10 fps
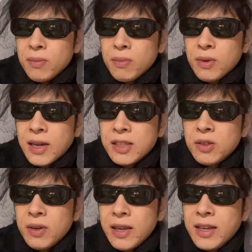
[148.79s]
昔
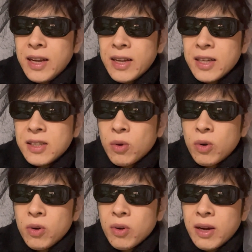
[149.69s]
のね、ギラギラした
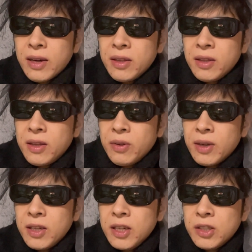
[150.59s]
頃の彼っていうのは
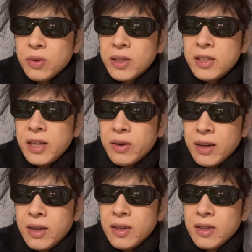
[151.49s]
異常でしたよね。